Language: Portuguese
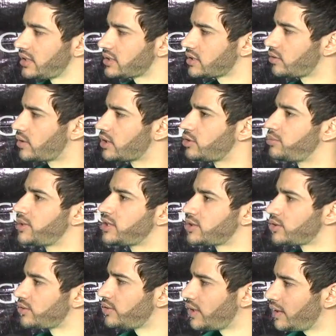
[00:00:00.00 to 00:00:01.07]
lança agora no mês
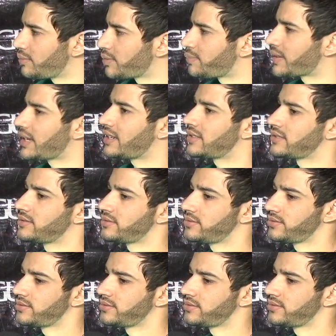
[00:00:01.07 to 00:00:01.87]
de novembro para